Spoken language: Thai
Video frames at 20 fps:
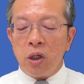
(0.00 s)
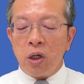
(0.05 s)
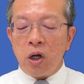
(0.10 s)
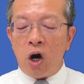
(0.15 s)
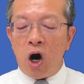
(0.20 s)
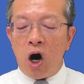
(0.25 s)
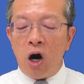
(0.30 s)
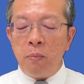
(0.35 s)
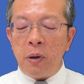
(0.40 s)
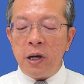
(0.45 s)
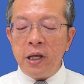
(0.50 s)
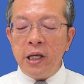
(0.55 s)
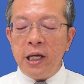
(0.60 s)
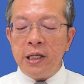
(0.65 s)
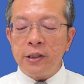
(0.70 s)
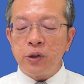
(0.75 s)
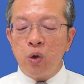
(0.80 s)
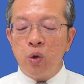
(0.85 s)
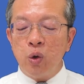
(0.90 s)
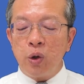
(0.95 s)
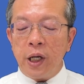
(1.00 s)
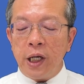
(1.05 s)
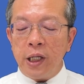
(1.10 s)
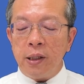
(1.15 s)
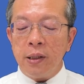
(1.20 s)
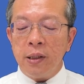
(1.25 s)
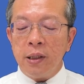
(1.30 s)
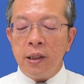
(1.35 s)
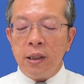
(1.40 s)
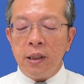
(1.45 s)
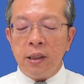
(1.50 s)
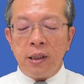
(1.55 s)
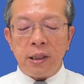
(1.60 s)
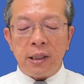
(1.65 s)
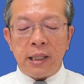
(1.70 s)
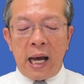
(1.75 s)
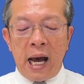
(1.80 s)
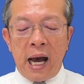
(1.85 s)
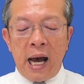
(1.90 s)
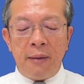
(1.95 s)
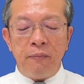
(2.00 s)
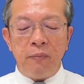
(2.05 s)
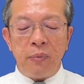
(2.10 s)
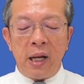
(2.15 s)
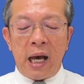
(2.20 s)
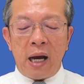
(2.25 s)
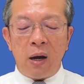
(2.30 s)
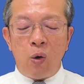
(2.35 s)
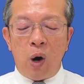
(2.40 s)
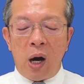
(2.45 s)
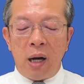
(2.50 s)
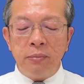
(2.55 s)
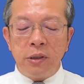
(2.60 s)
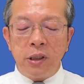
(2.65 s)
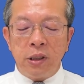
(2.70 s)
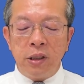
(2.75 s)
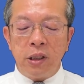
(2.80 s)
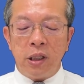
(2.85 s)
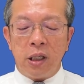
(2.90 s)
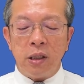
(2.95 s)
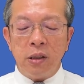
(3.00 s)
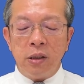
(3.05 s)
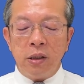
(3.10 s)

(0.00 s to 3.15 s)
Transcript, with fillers: ของพระเยซูคริสต์ตามหลักความเชื่อ